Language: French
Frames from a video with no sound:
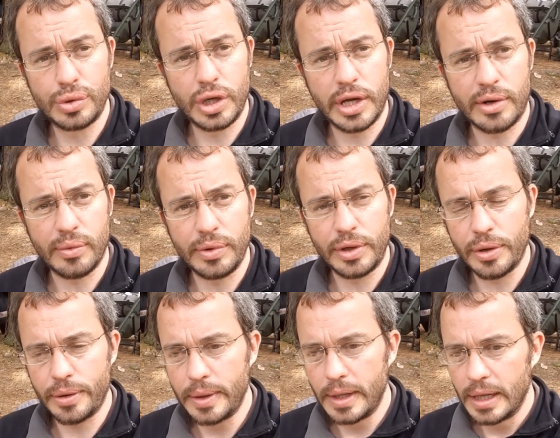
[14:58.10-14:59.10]
Decathlon
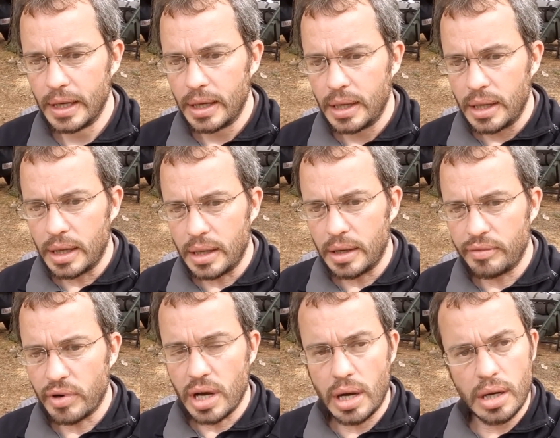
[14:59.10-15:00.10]
d'ailleurs.
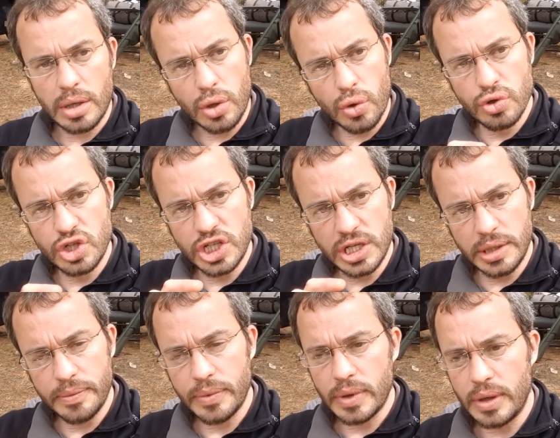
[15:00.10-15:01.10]
voilà, crochet